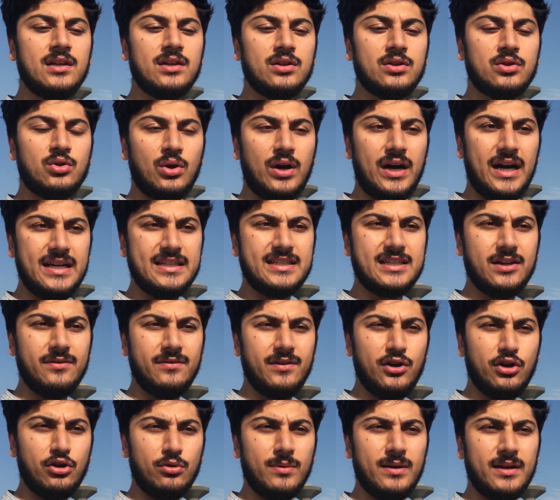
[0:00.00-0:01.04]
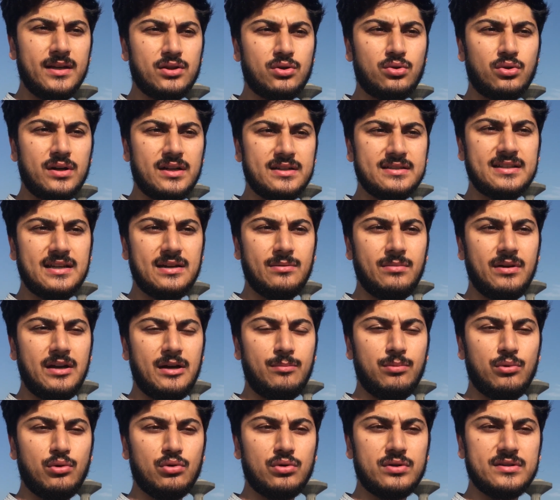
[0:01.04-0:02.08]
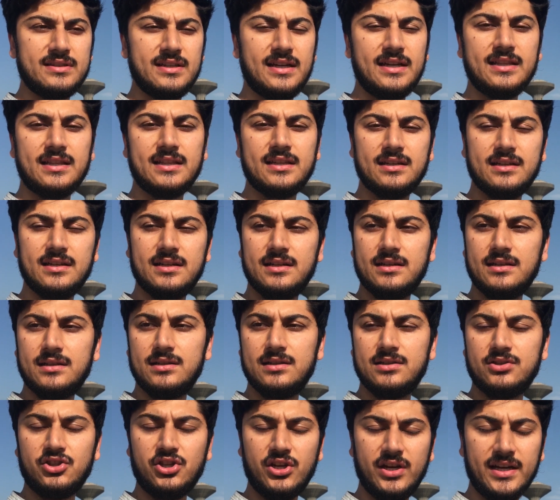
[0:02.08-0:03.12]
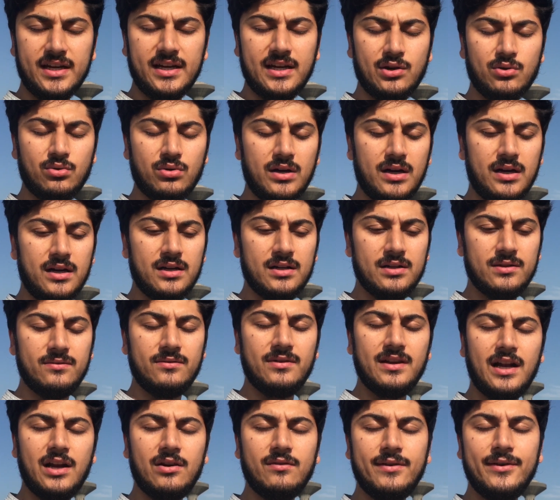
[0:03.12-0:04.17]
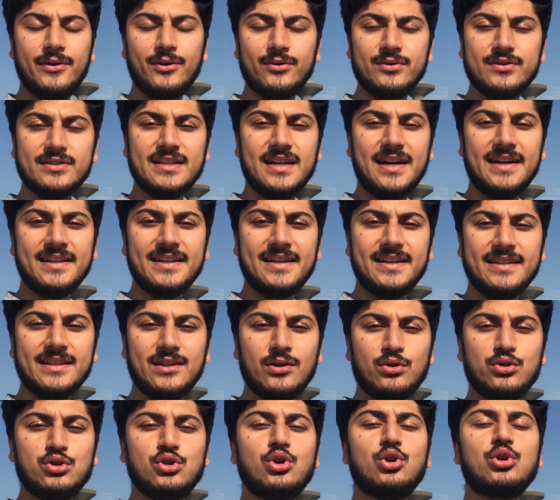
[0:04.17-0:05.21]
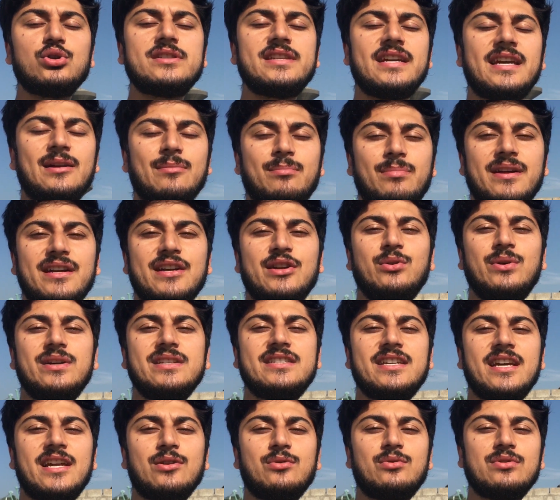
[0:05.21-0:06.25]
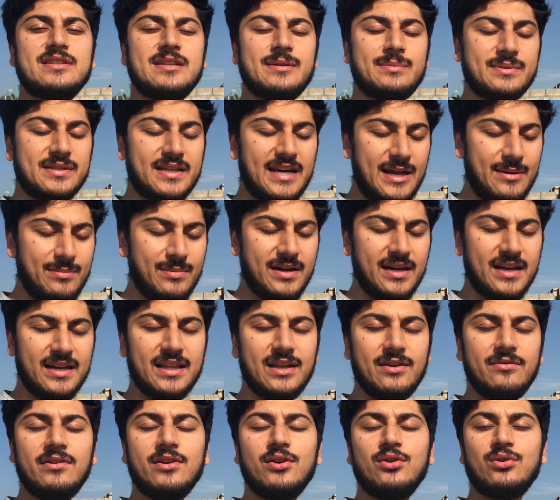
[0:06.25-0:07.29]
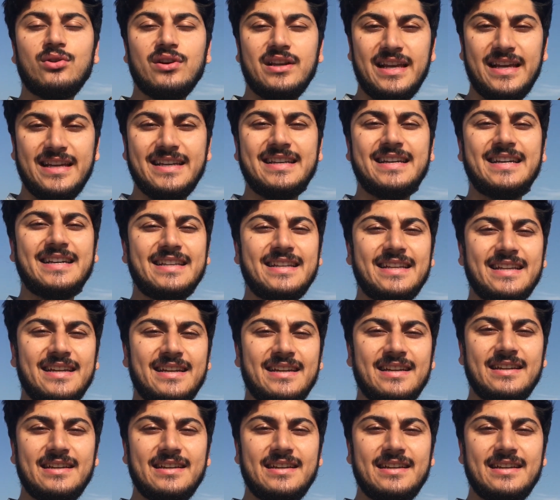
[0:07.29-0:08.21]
तो आज की वीडियो में थोड़ा सा मैं आप लोग के साथ शेयर करूँगा फ़िलहाल वीडियो को स्टार्ट करते हैं और जो लोग चैनल पर न्यू है चैनल को सब्सक्राइब कर दें वीडियो को लाइक कर देना